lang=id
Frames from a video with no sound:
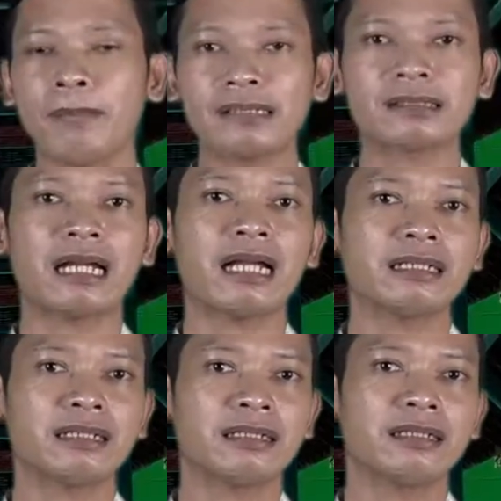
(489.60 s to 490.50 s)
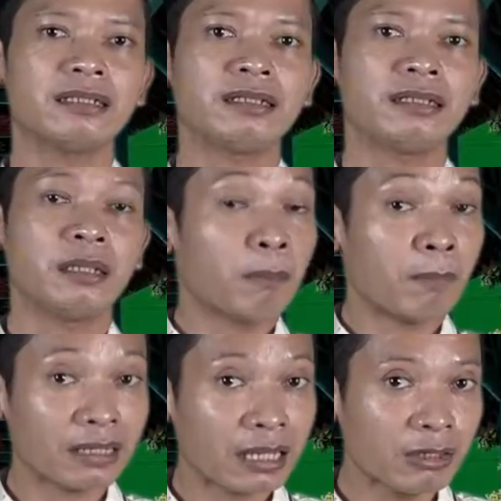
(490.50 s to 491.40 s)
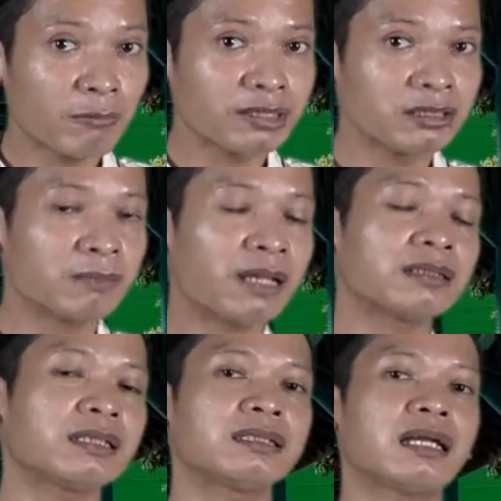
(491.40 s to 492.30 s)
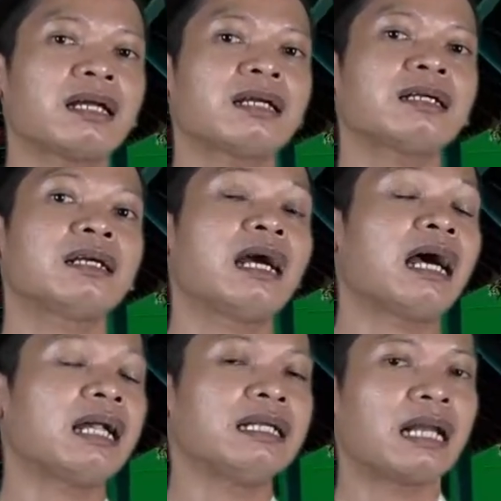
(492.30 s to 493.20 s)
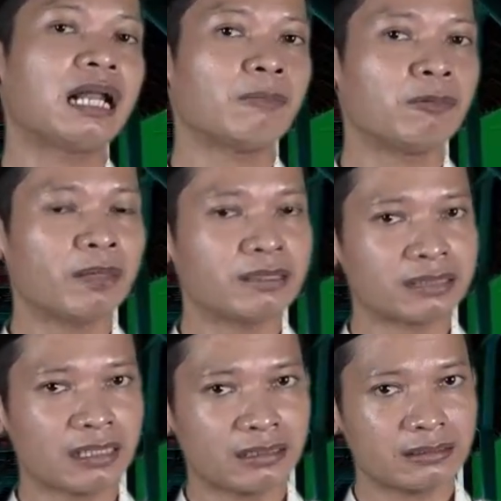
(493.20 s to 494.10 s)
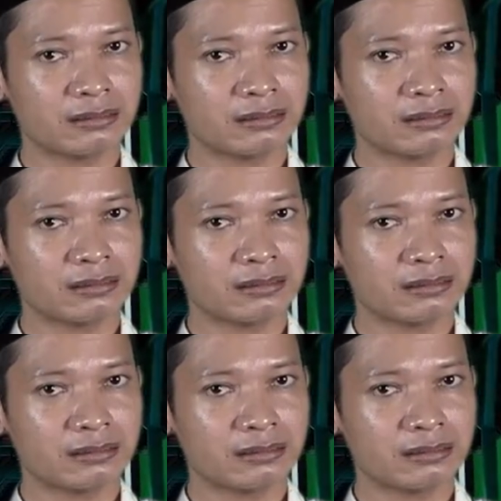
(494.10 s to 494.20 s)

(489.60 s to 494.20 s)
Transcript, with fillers: bacaan. Maka kewajiban kita adalah membaca.